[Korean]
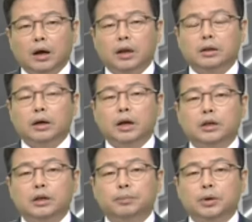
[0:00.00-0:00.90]
한 달에
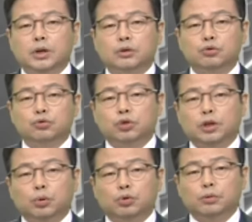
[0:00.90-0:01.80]
2%
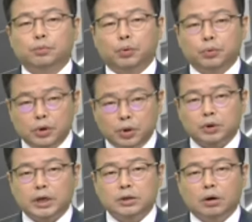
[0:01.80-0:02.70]
수익
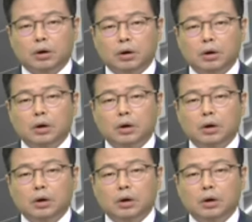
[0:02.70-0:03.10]
포트폴리오 생성과